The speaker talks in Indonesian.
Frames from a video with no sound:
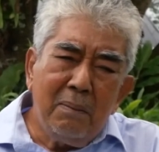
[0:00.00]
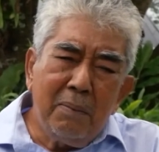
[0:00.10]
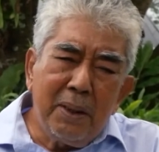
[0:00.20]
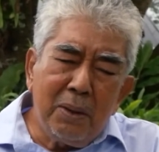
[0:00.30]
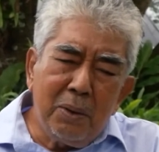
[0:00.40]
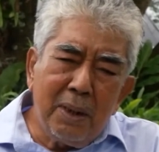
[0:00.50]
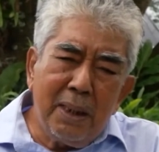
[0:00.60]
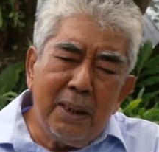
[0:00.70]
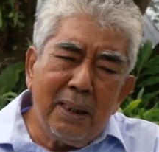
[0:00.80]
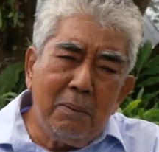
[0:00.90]
Begitu
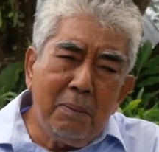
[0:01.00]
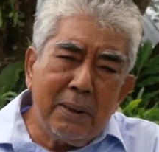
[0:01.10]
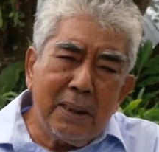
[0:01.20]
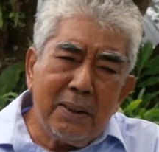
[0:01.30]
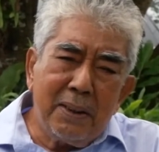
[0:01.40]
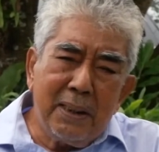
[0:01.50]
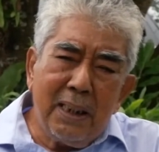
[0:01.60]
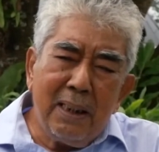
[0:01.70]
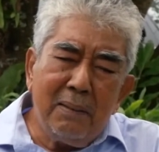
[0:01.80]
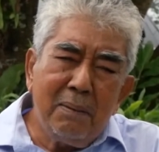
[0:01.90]
juga di Kabupaten
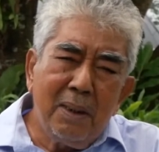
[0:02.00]
Siak,